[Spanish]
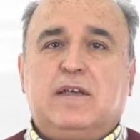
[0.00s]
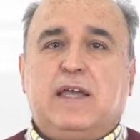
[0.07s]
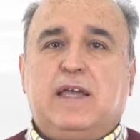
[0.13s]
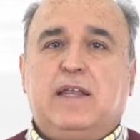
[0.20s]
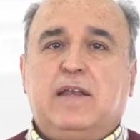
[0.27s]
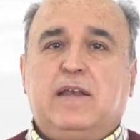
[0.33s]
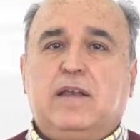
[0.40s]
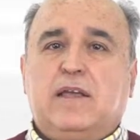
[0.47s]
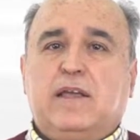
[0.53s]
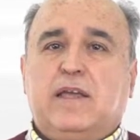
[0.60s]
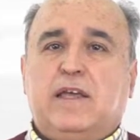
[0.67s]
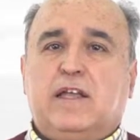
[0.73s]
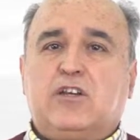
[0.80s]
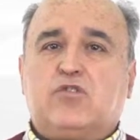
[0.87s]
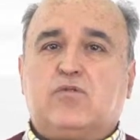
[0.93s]
en
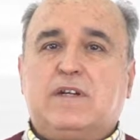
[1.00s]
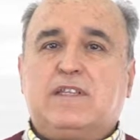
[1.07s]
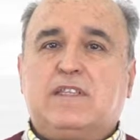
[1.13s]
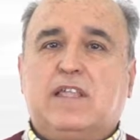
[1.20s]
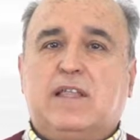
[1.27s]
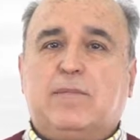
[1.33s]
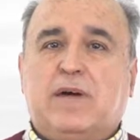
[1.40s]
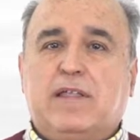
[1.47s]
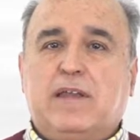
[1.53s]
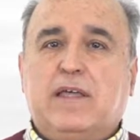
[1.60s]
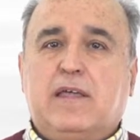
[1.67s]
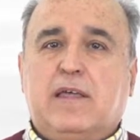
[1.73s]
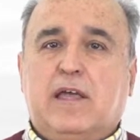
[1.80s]
eh, el sureste de Madrid,